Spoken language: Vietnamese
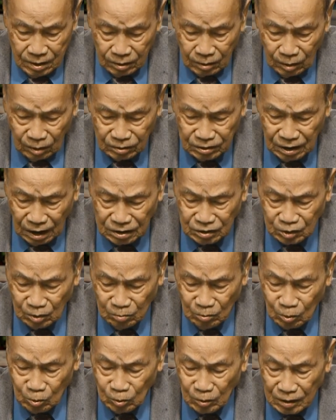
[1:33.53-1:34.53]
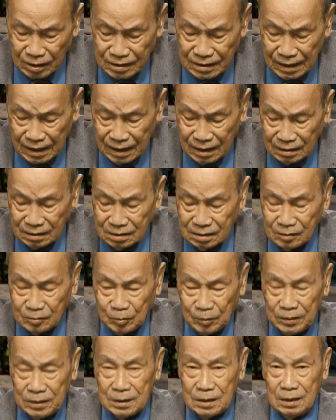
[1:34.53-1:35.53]
Còn dân chúng Ukraine, thưa
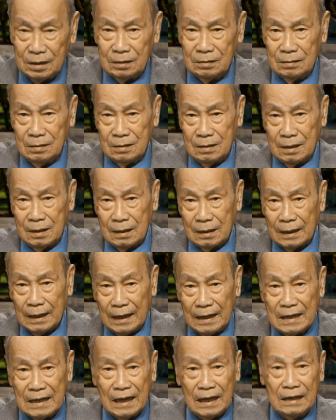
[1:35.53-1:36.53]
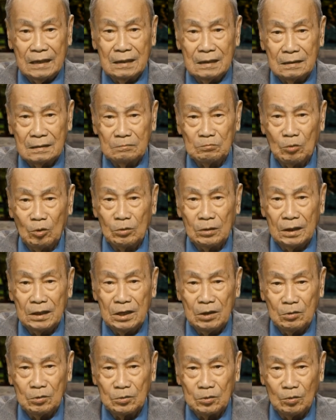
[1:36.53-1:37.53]
quý vị, cái này một cái
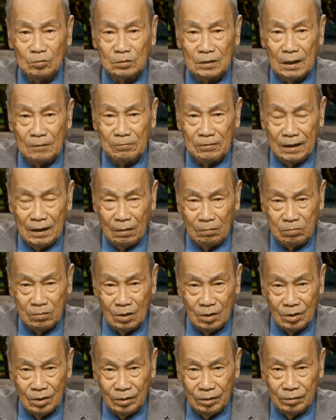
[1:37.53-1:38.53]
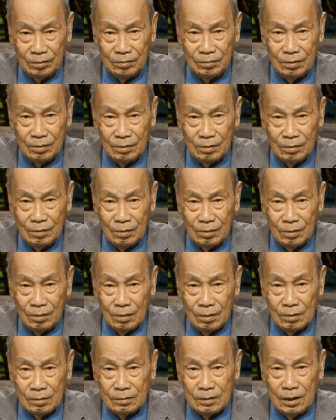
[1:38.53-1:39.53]
điều chúng ta phải học hỏi.
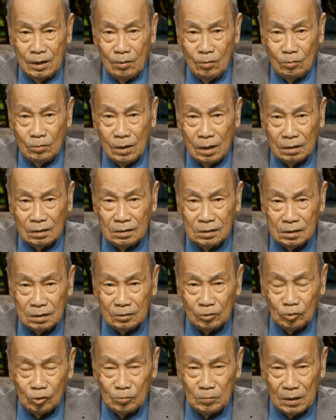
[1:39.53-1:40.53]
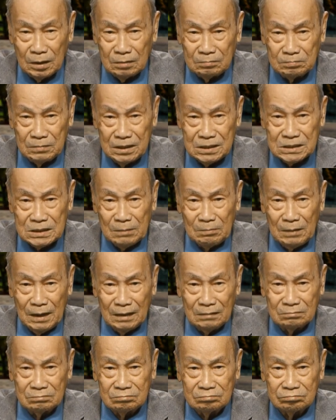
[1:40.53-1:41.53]
Nếu đất nước của mình bị xâm
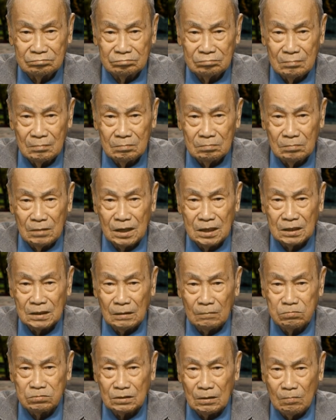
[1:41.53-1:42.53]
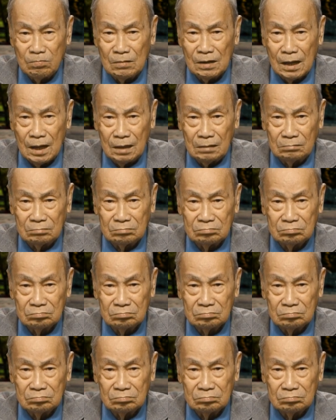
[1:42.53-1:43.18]
lăng, mình không chống lại,